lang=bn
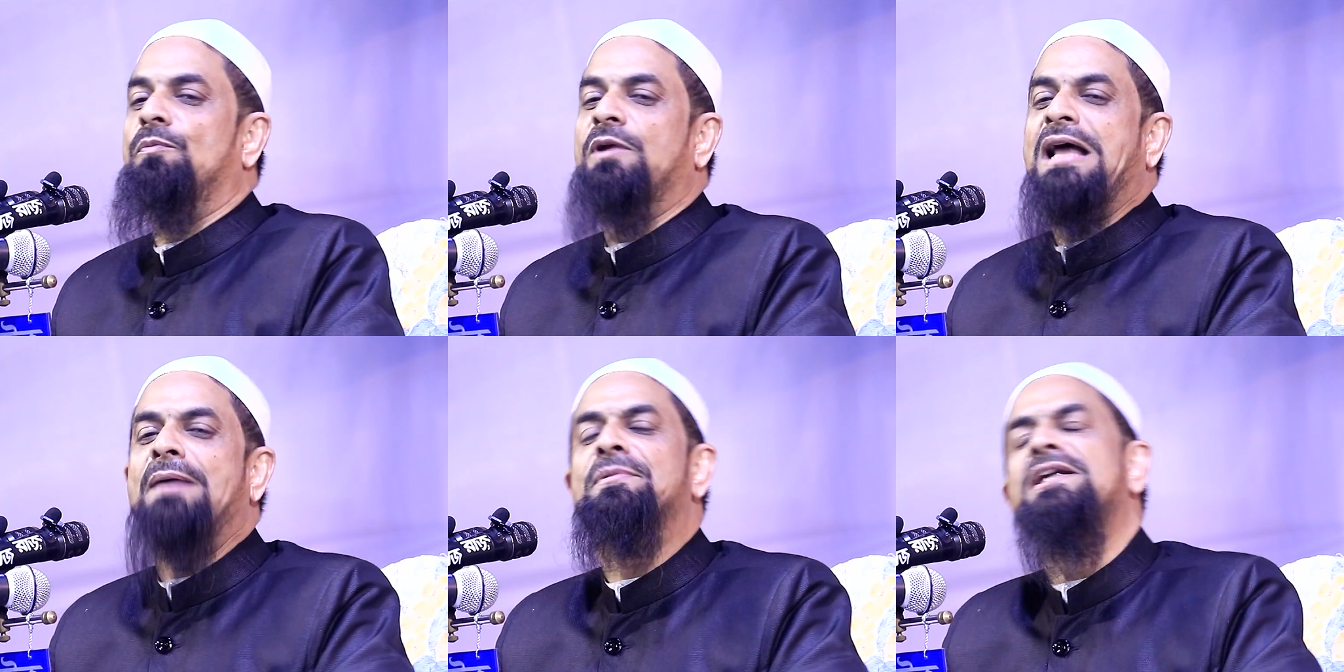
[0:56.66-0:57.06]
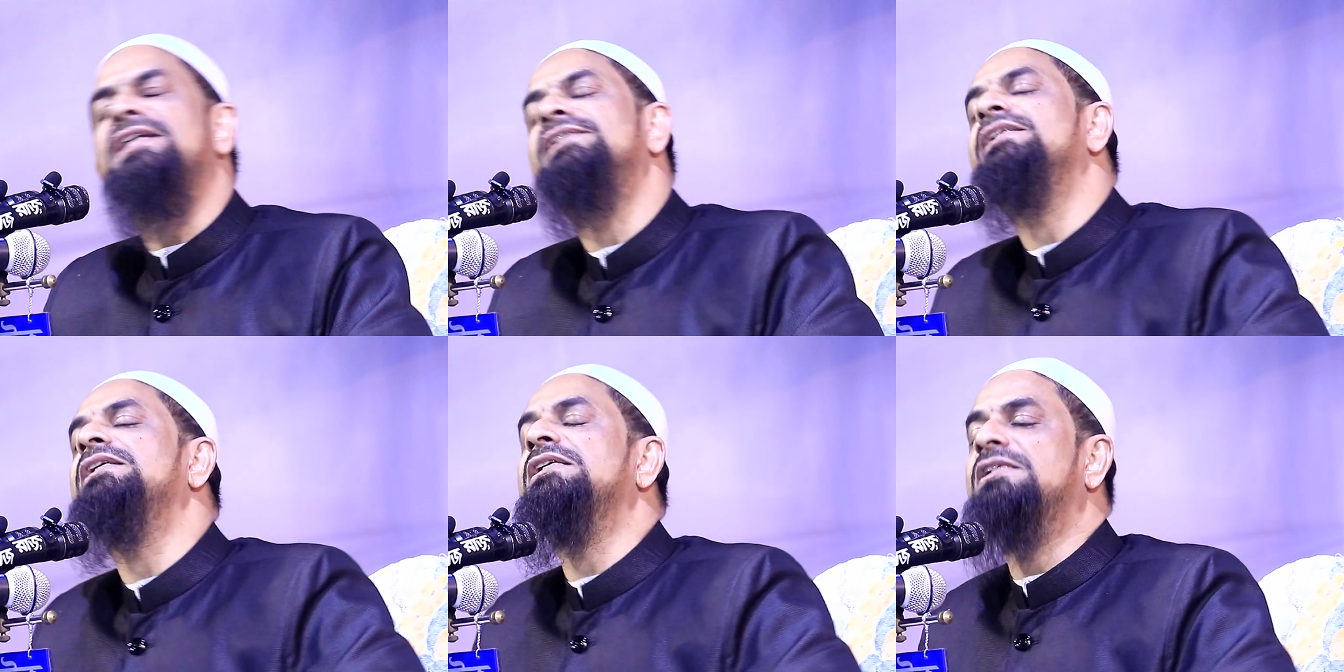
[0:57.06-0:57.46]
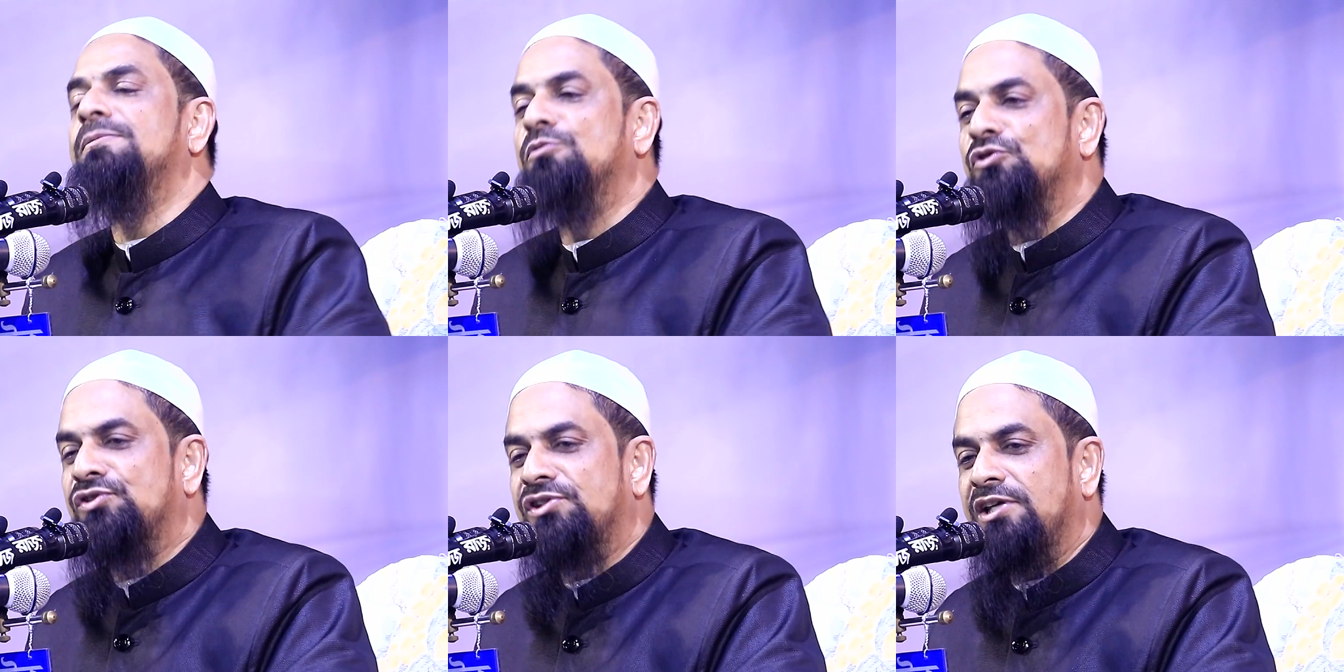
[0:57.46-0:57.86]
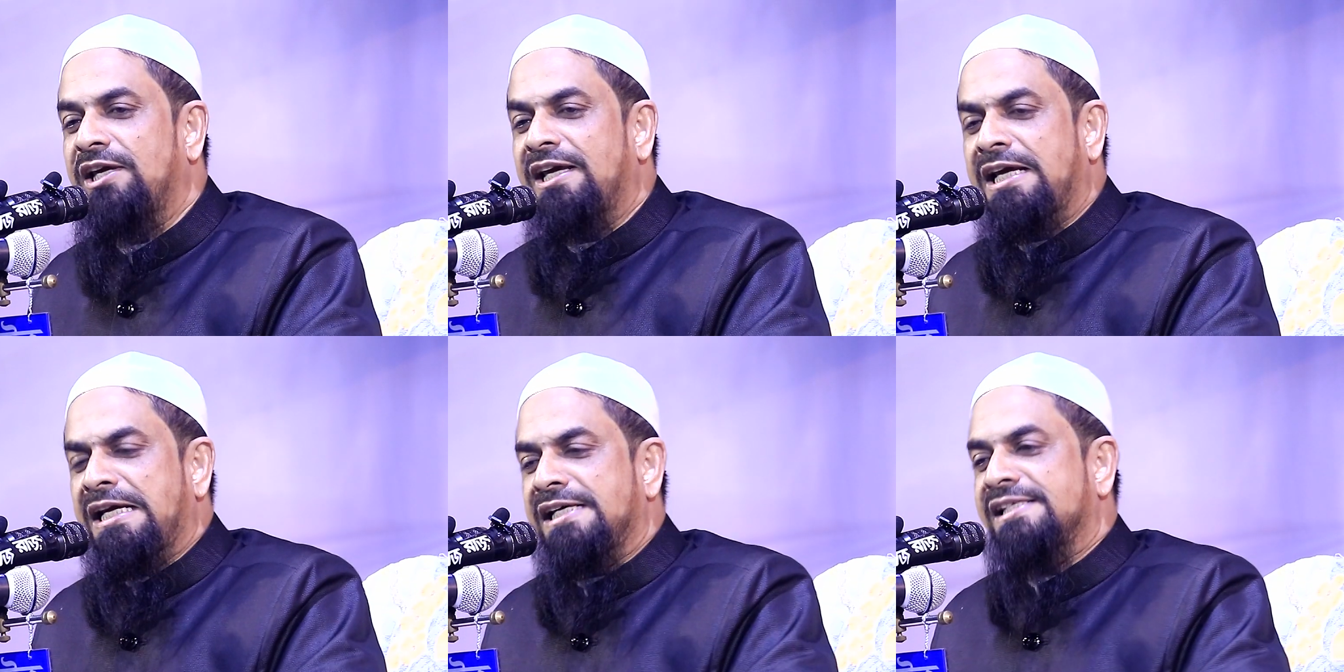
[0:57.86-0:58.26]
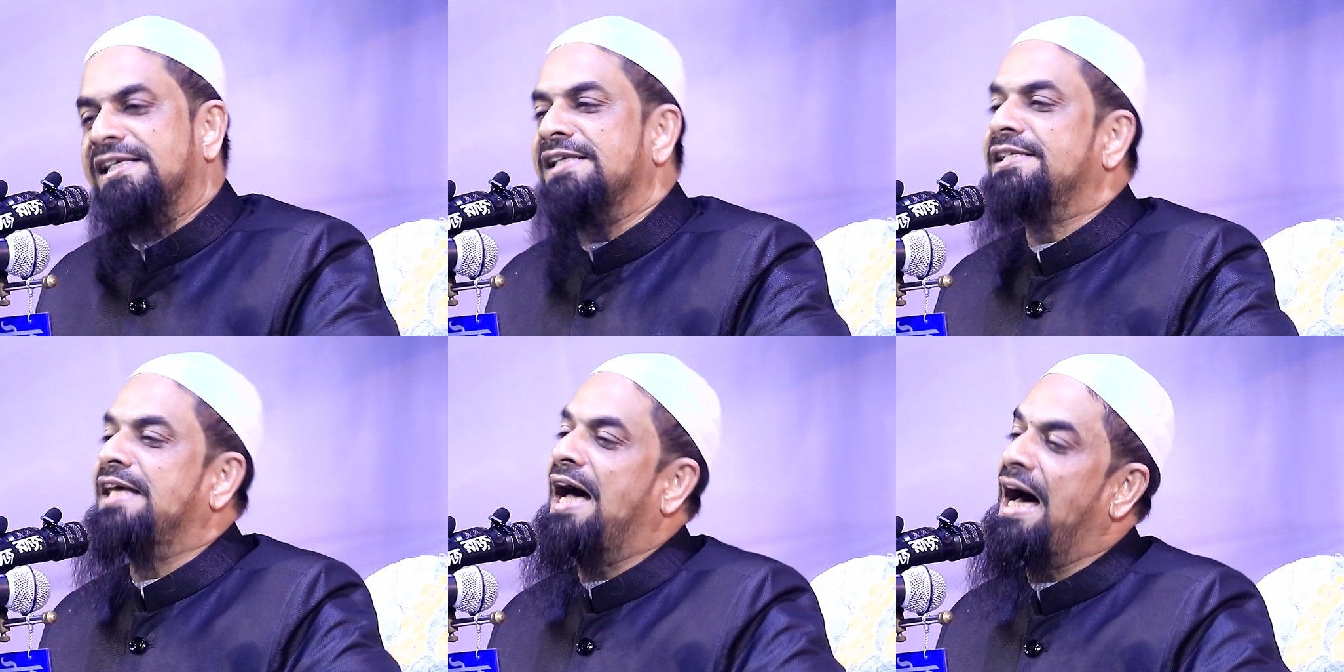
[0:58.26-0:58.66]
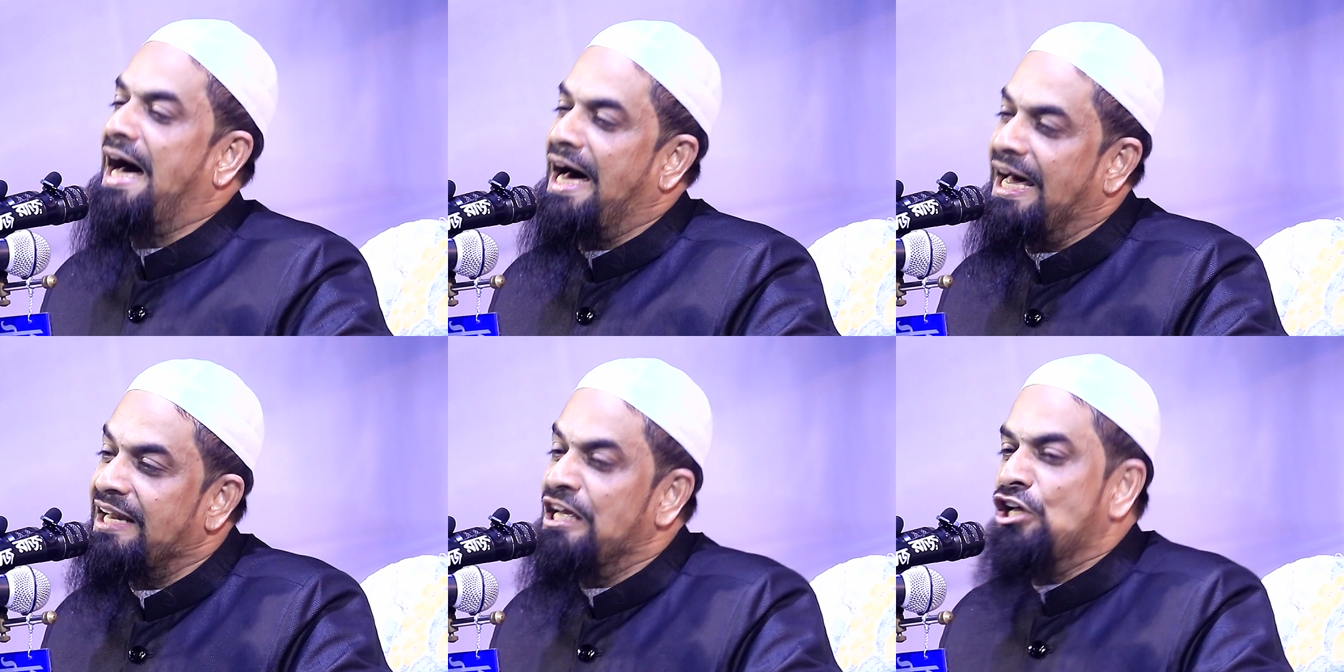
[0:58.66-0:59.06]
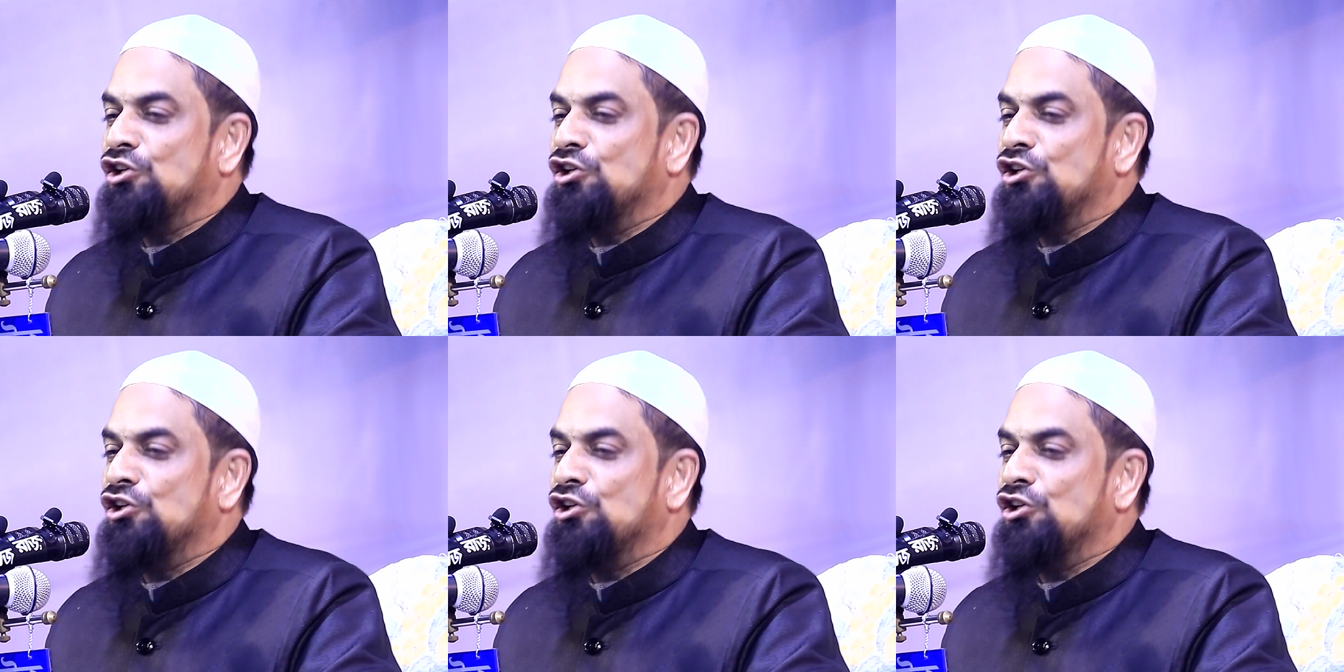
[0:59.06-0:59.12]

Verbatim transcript: পরে আমি নিজে নিজে বুঝছি যে স্যার